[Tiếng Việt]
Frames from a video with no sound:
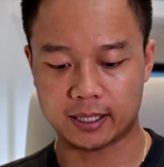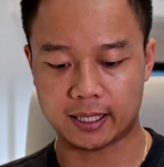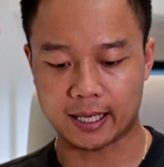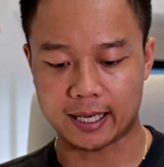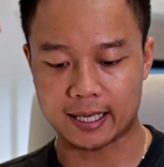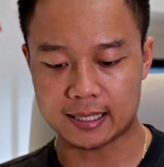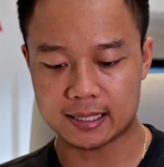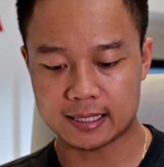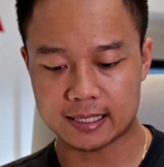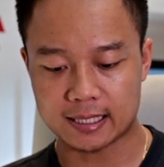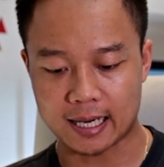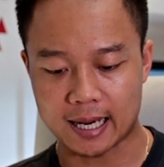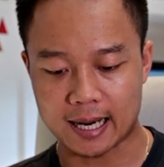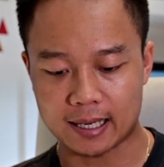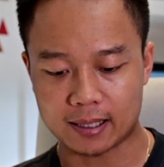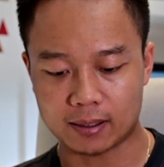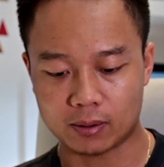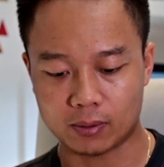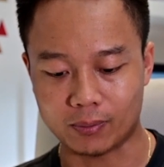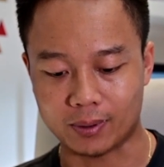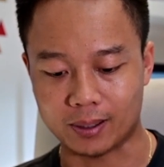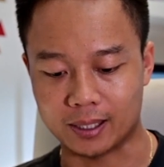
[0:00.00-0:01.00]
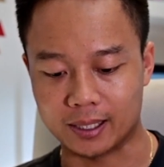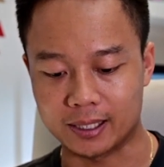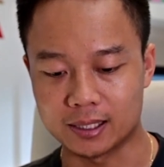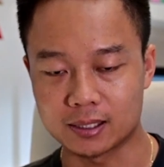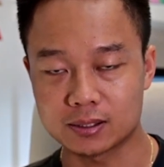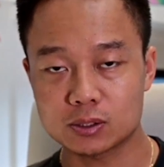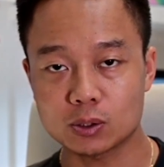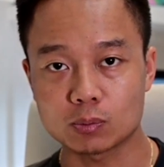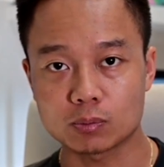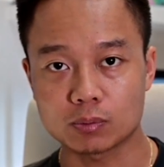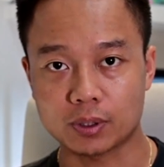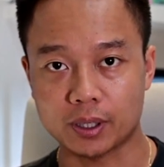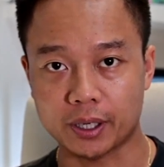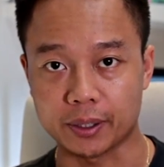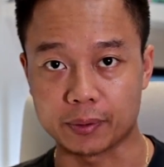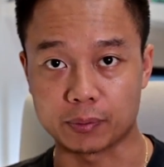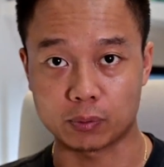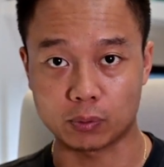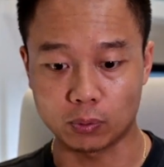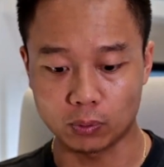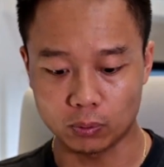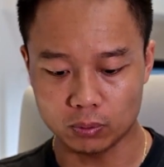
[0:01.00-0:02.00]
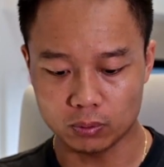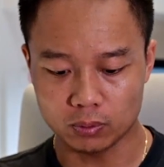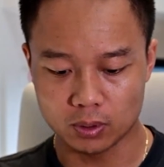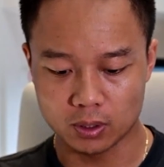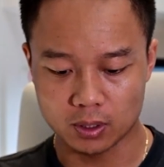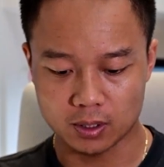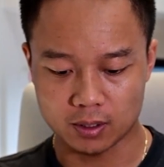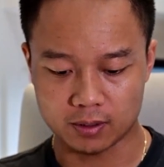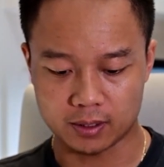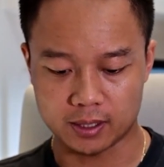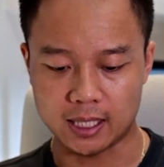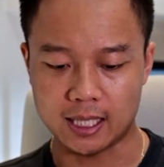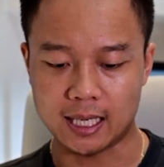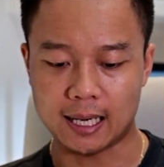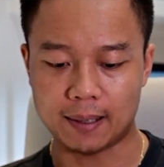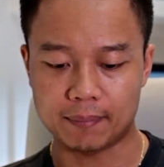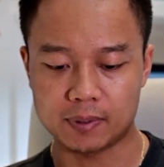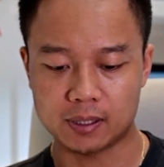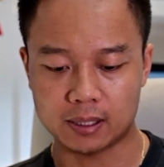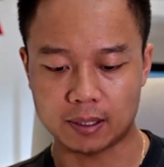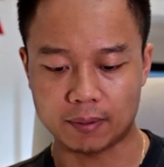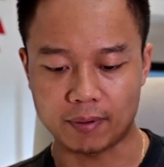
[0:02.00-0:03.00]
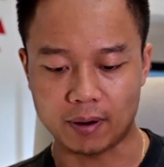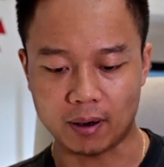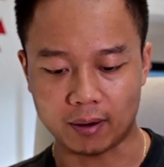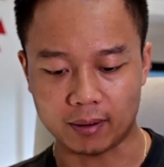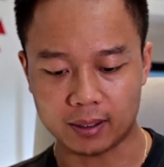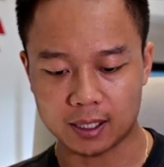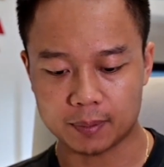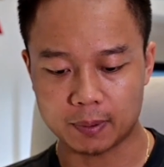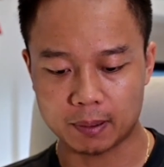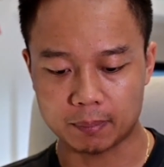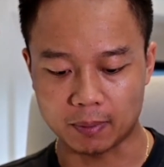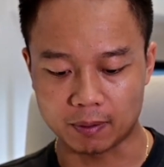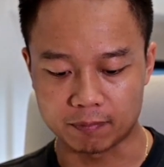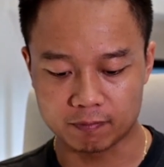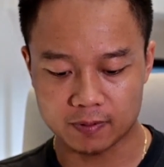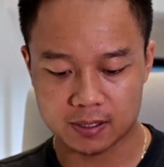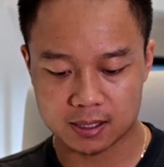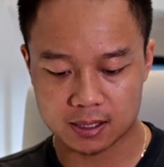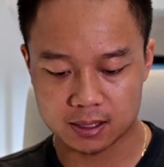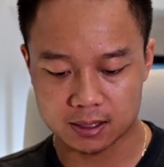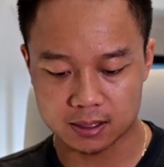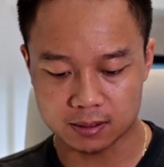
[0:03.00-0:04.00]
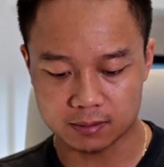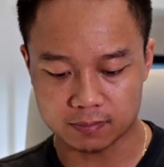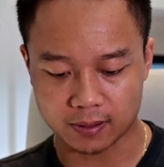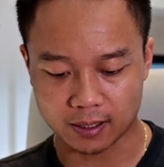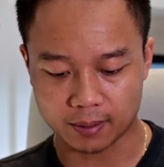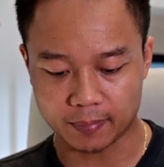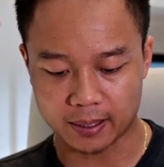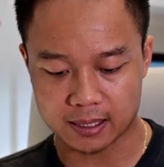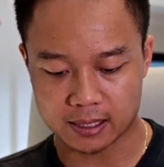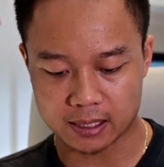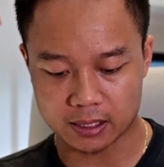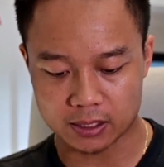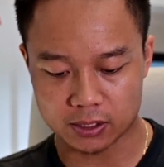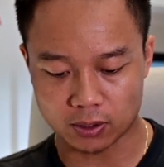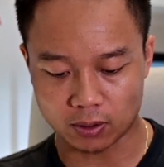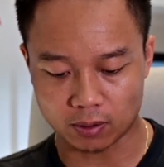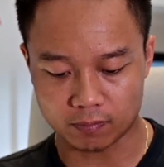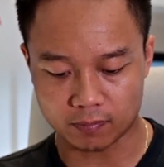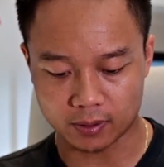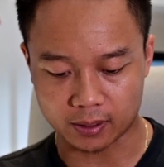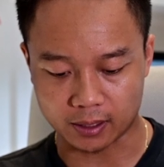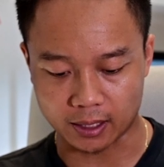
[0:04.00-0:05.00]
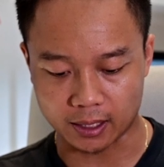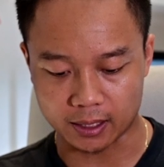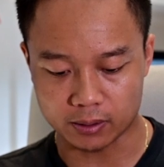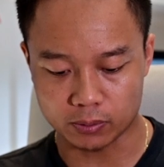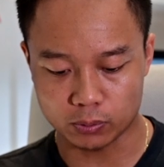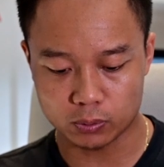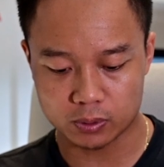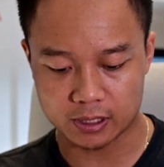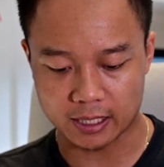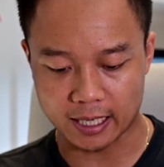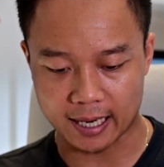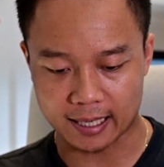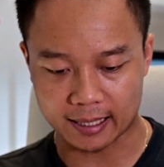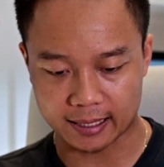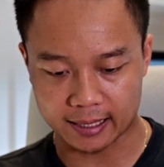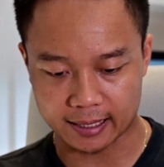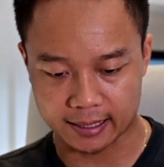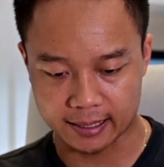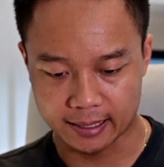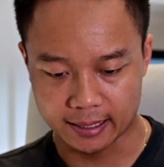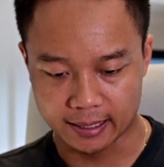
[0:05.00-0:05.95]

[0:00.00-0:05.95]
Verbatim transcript: cái trang quản lý ứng dụng kiểu cũ để làm được điều đó thì các bạn bấm vào giữ và các bạn sẽ chọn vào cái nút trang này